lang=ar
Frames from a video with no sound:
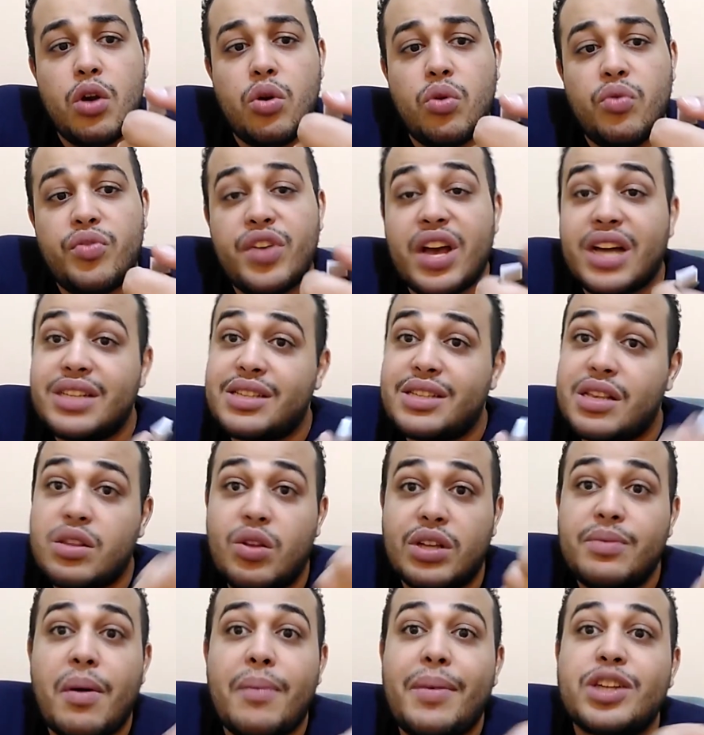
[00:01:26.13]
وفي اجهزه
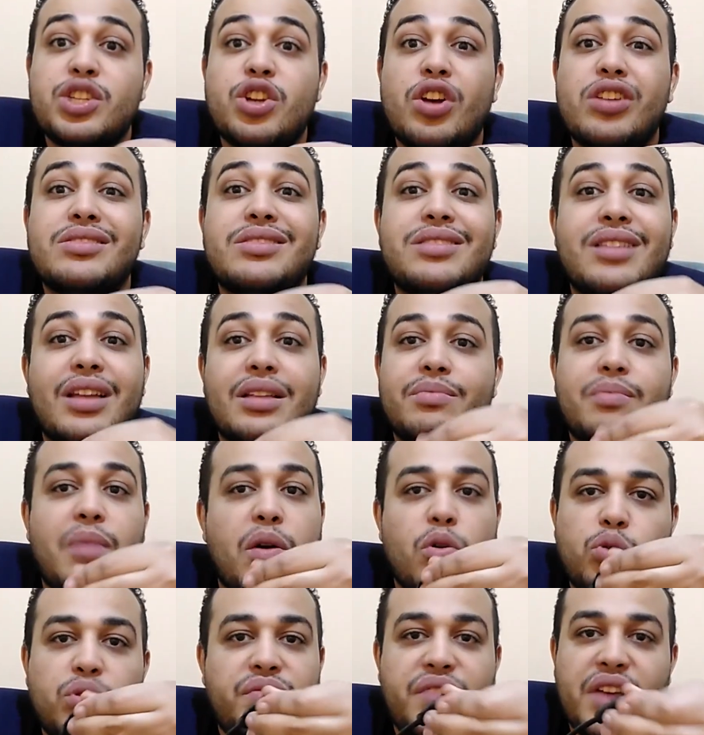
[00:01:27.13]
دلوقتي ما بقاش اصلا
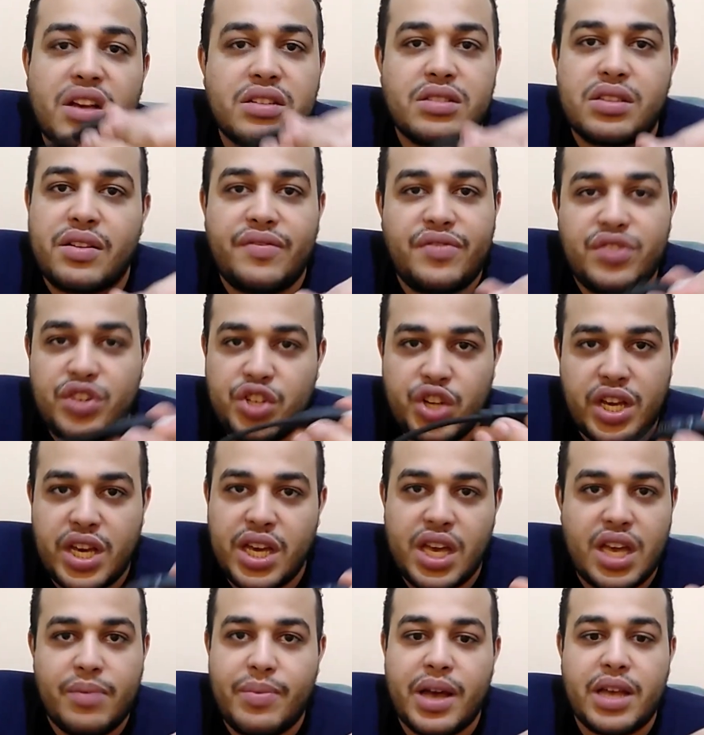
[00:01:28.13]
موجود فيها اصلا في جي
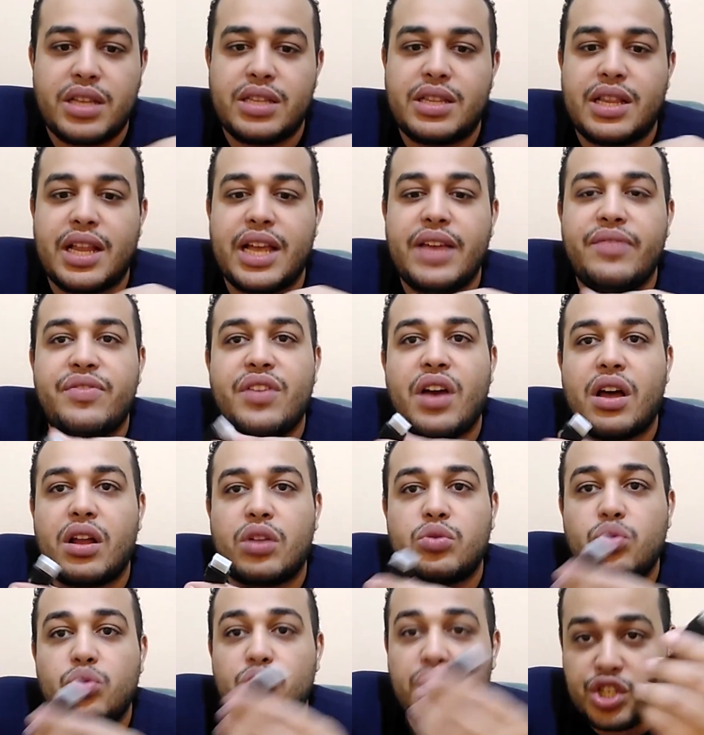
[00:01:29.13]
اي بقى تلاقي فيها على
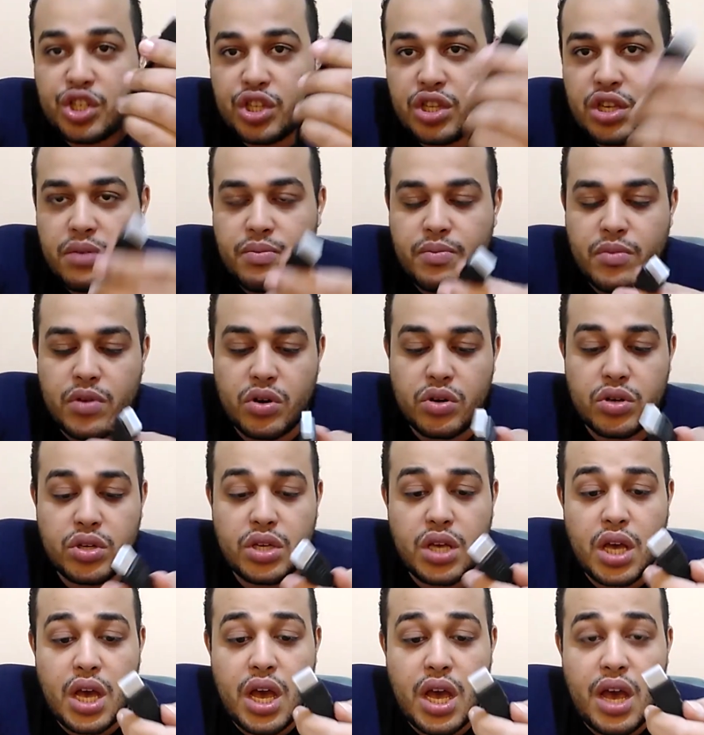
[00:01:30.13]
طول اتش دي ام اي
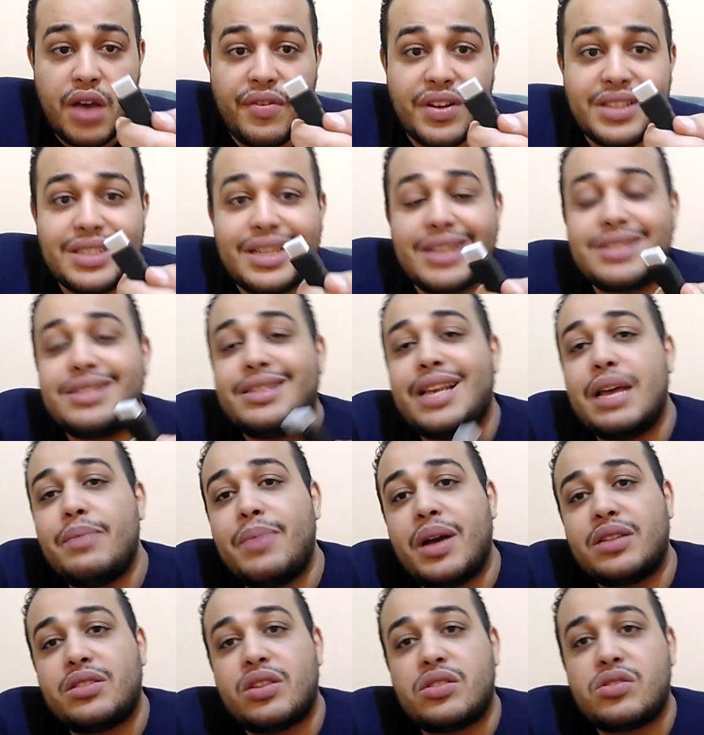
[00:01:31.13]
فانت ازاي
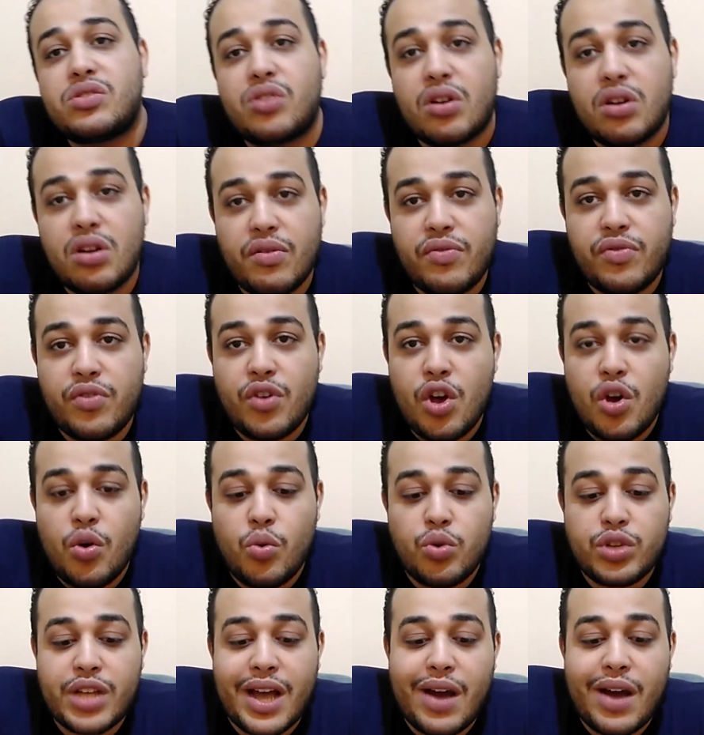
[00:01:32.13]
بقى تتصرف
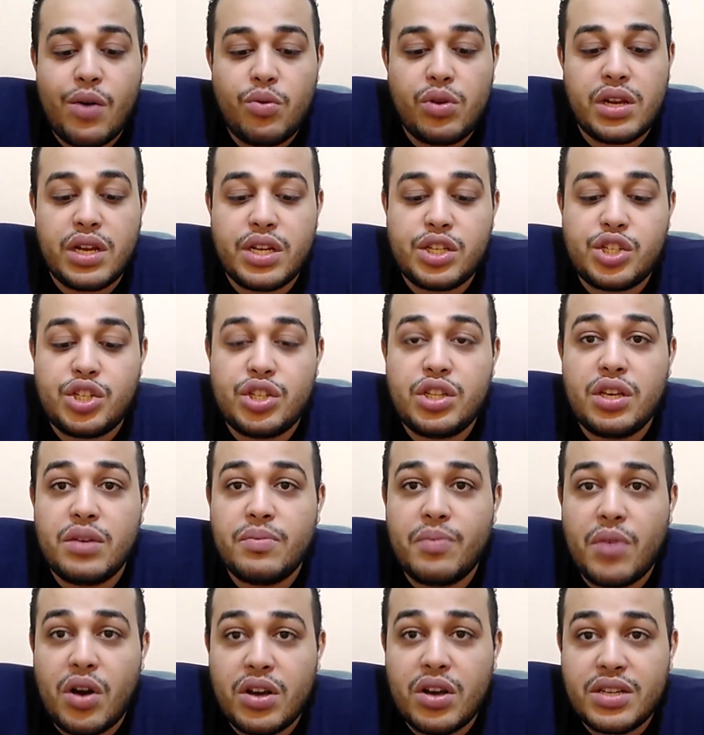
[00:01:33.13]
وتحول الاتش دي
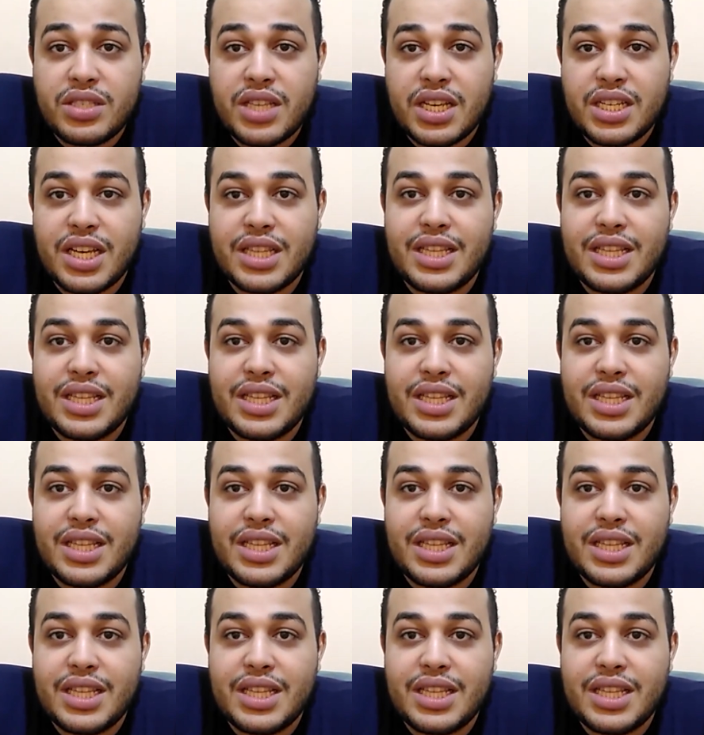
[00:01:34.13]
ام اي دي